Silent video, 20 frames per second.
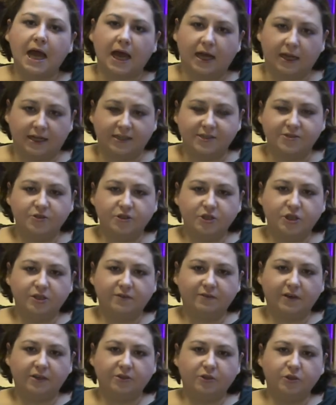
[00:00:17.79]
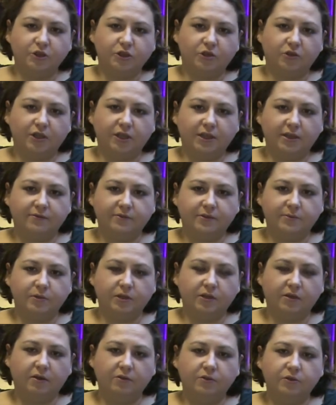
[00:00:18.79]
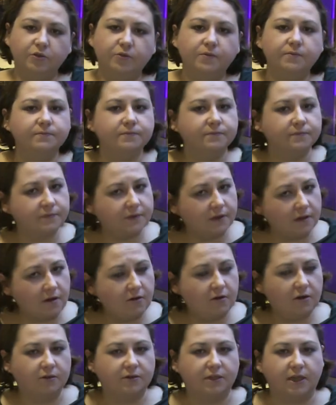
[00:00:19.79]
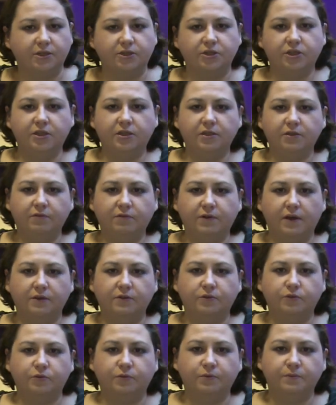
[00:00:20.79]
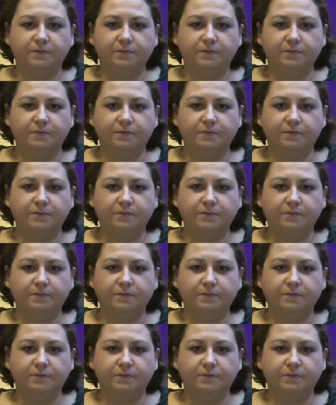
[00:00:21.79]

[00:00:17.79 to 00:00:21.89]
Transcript: A na co jeszcze warto iść do kina w tym tygodniu? Oglądajcie Kino Faktu.